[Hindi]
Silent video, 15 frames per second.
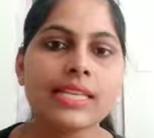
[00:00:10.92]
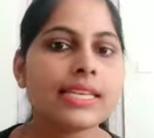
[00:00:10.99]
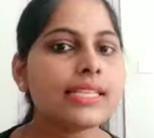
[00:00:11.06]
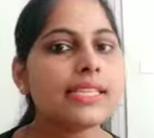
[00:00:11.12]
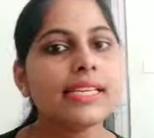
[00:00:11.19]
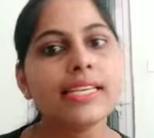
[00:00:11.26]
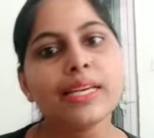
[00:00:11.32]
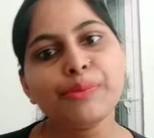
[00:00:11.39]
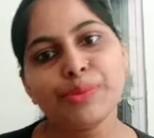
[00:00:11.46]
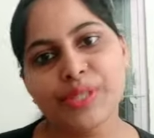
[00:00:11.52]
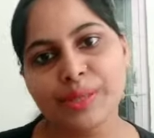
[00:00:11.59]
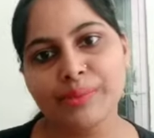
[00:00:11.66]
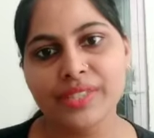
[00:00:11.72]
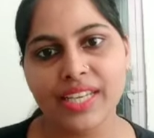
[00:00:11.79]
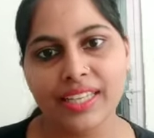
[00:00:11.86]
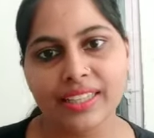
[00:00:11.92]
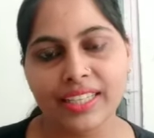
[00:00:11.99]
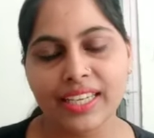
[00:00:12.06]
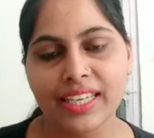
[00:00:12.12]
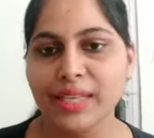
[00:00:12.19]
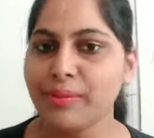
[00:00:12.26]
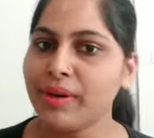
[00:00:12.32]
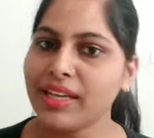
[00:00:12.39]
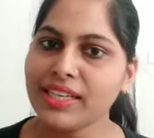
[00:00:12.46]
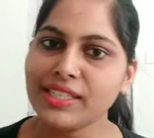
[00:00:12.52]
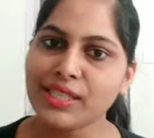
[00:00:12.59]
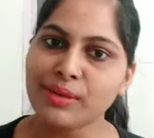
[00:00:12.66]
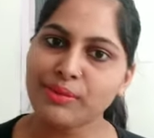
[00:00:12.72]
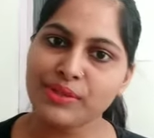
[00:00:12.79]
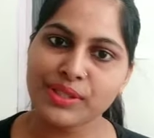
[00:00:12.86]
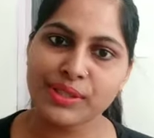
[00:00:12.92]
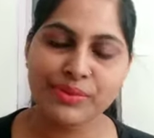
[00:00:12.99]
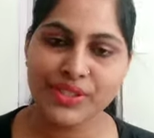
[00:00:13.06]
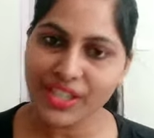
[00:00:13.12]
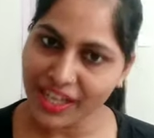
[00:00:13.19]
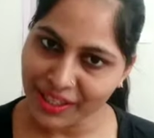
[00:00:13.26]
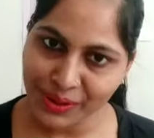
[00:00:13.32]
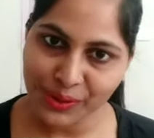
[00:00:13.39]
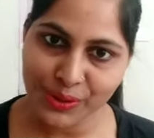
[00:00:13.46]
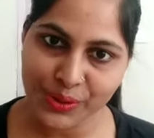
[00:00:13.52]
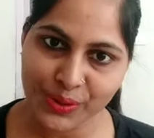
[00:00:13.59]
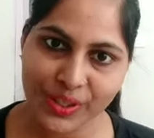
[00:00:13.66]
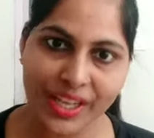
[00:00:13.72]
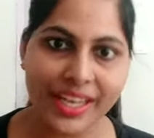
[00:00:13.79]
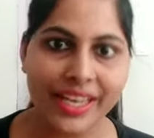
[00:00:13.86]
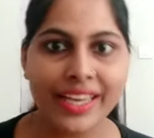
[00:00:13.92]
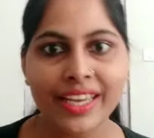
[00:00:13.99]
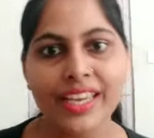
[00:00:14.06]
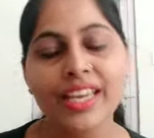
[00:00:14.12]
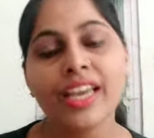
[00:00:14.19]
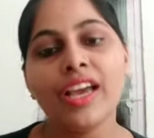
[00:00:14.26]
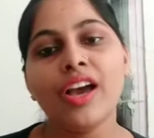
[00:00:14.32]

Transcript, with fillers: जैसा कि आप सब जानते हैं कि बारिश का मौसम स्टार्ट हो चुका है